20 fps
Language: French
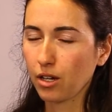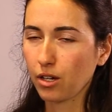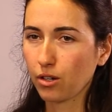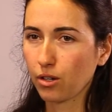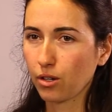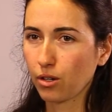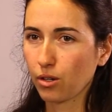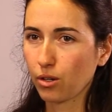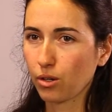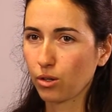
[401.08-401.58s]

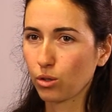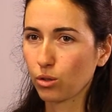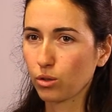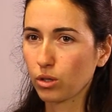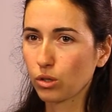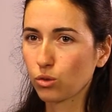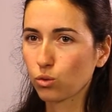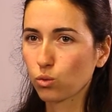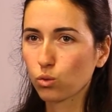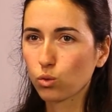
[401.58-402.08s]
euh,
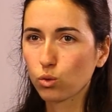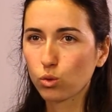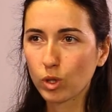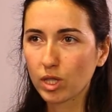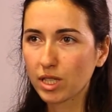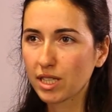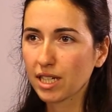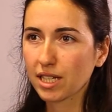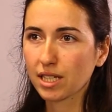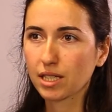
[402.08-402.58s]
ils sont tout de
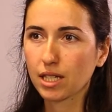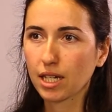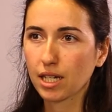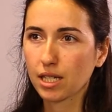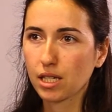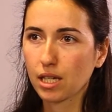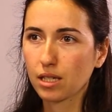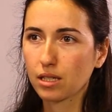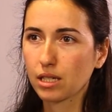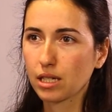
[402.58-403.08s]
suite
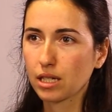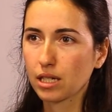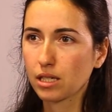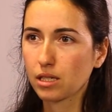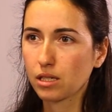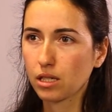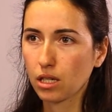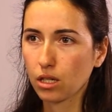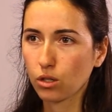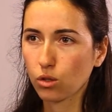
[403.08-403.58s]
très
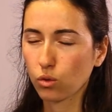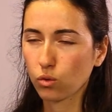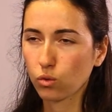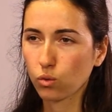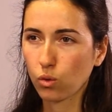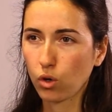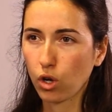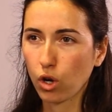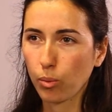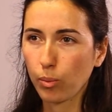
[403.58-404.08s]
intéressés
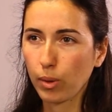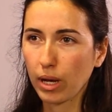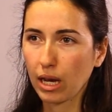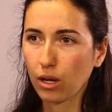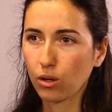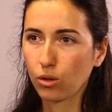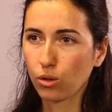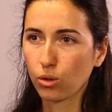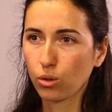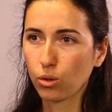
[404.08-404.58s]
quand on leur
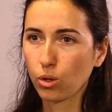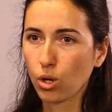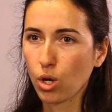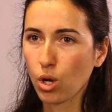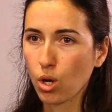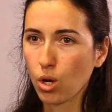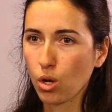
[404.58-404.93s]
parle